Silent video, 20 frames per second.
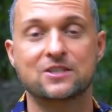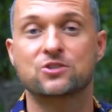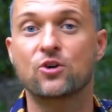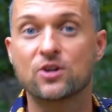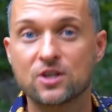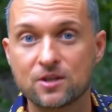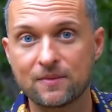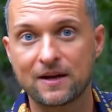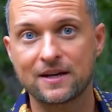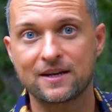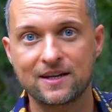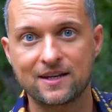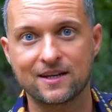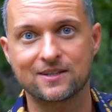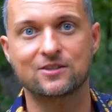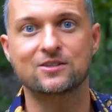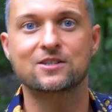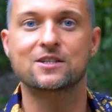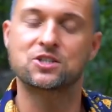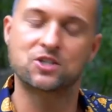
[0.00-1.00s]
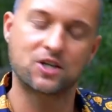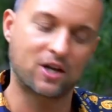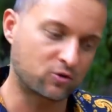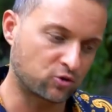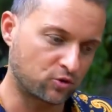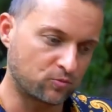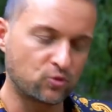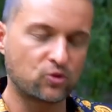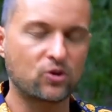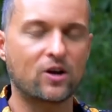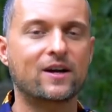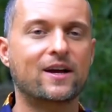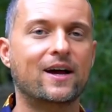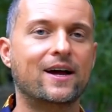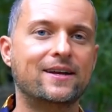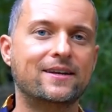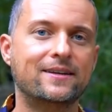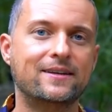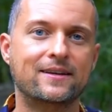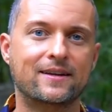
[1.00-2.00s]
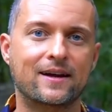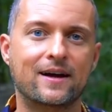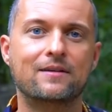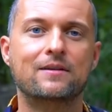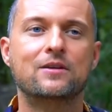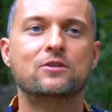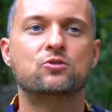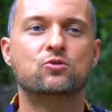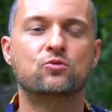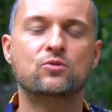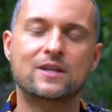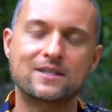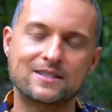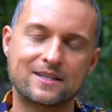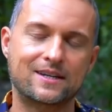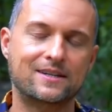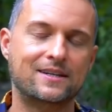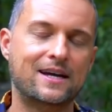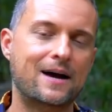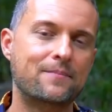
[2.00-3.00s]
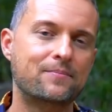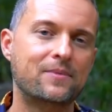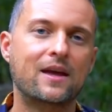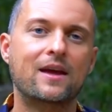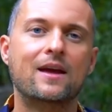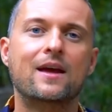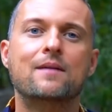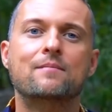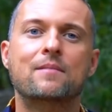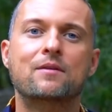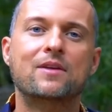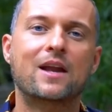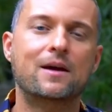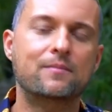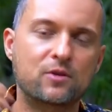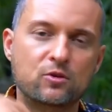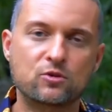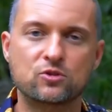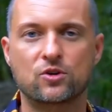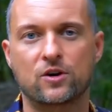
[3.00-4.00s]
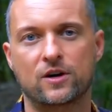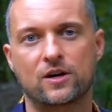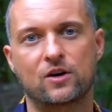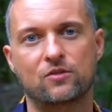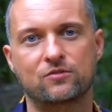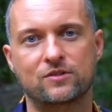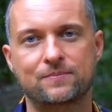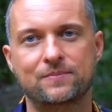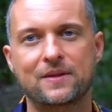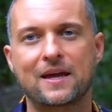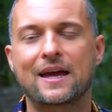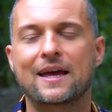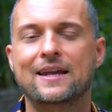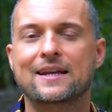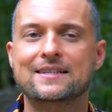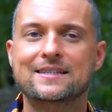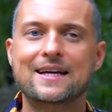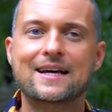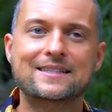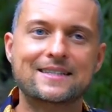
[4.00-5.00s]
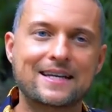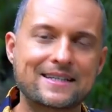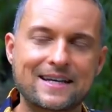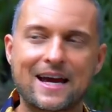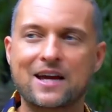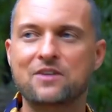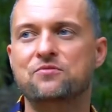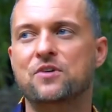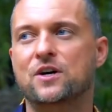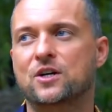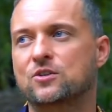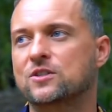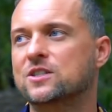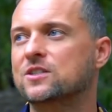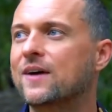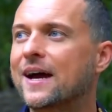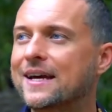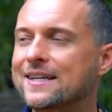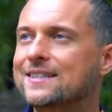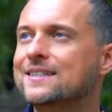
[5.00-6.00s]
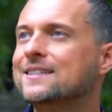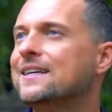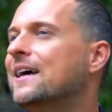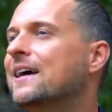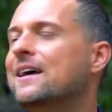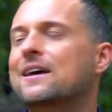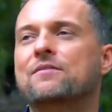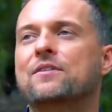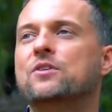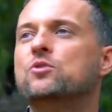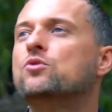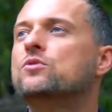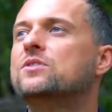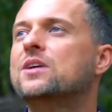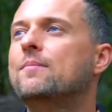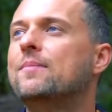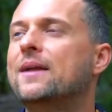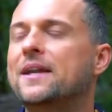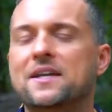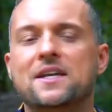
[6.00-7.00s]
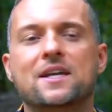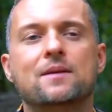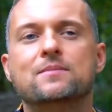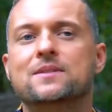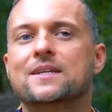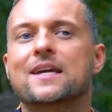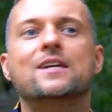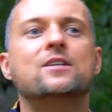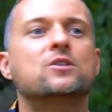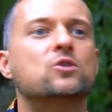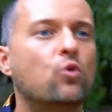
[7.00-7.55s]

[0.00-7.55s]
das sollte man nicht, ansonsten entstehen Autoimmunkrankheiten, ja, durch unlässigen Darm. Man will Aminosäuren aufnehmen. Das heißt, das ist ein Faktor. Zweitens, wenn du Tabletten nimmst gegen